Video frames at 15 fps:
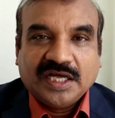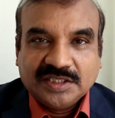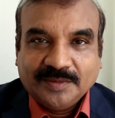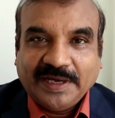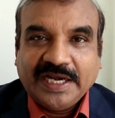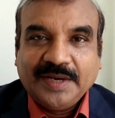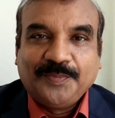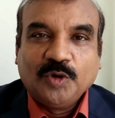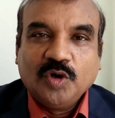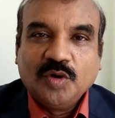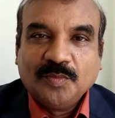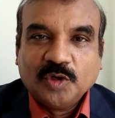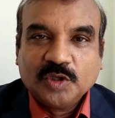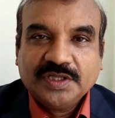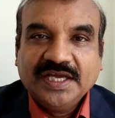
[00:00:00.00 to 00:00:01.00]
அந்த மாதிரி
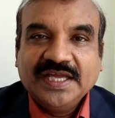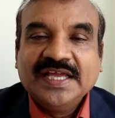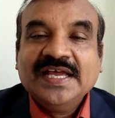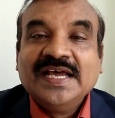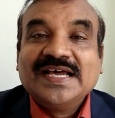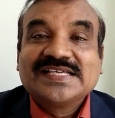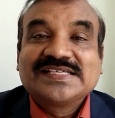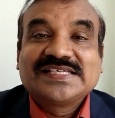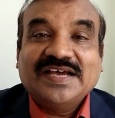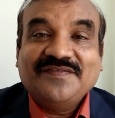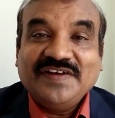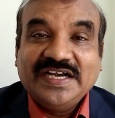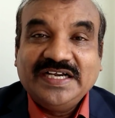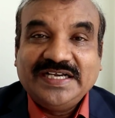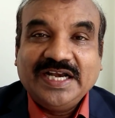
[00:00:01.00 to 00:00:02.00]
போகும்போது
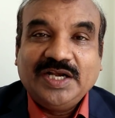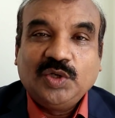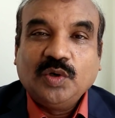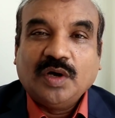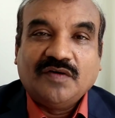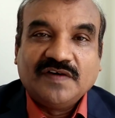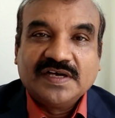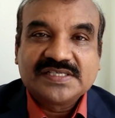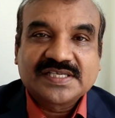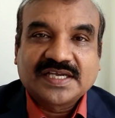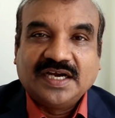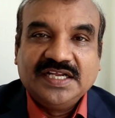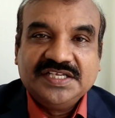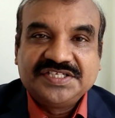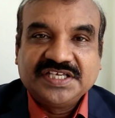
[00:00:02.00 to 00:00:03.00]
செவன்டி டூ ஹவர்ஸ்
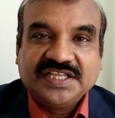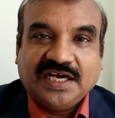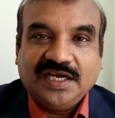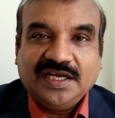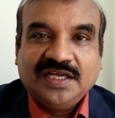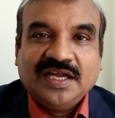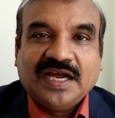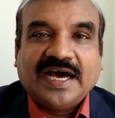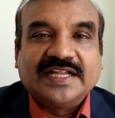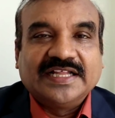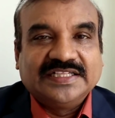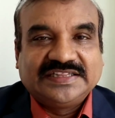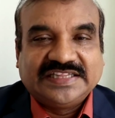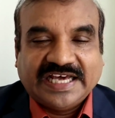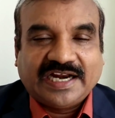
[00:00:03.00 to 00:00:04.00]
கழித்து தான்
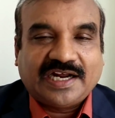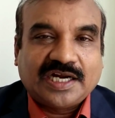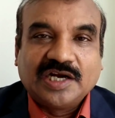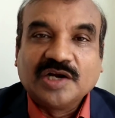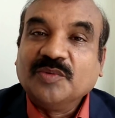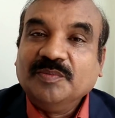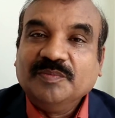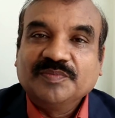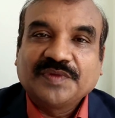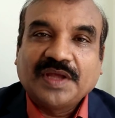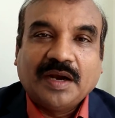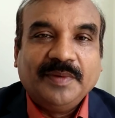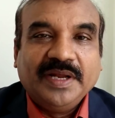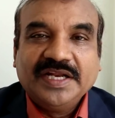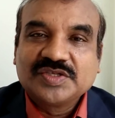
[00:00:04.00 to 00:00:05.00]
அதை திறக்கணும்
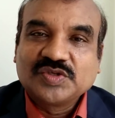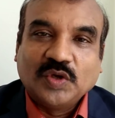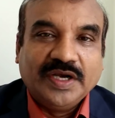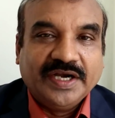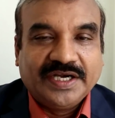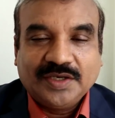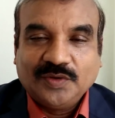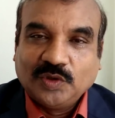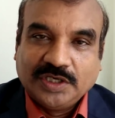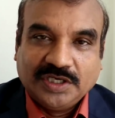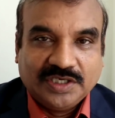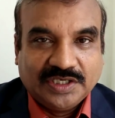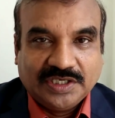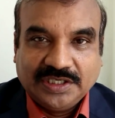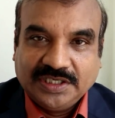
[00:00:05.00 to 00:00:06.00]
அப்படின்னு சொல்லிட்டு ஒரு
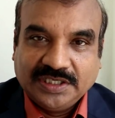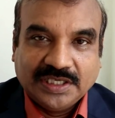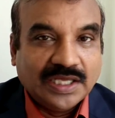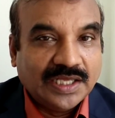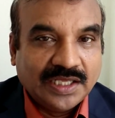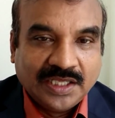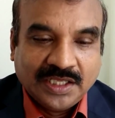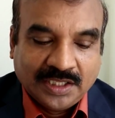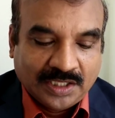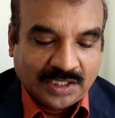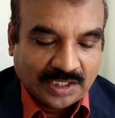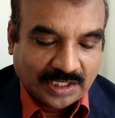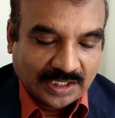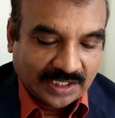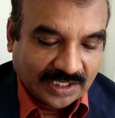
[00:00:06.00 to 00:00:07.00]

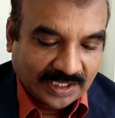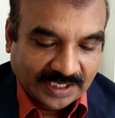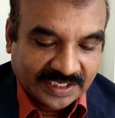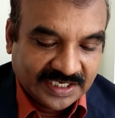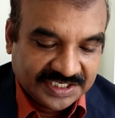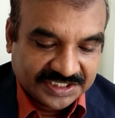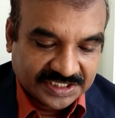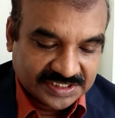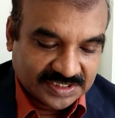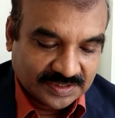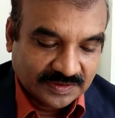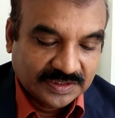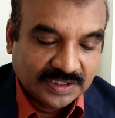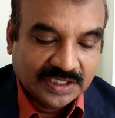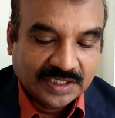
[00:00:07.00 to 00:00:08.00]
கண்டிஷன்ஸ்
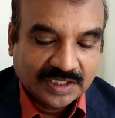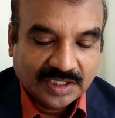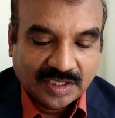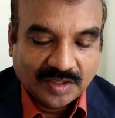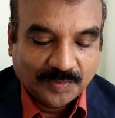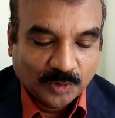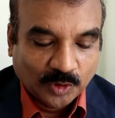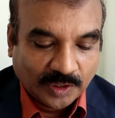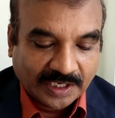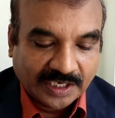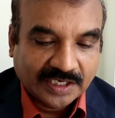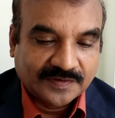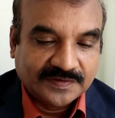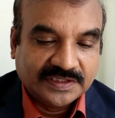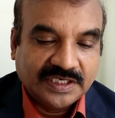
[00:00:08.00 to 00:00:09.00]
வந்து
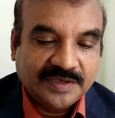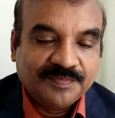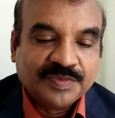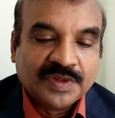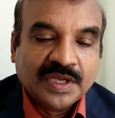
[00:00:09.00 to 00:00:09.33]
போட்டிருக்காங்க வந்து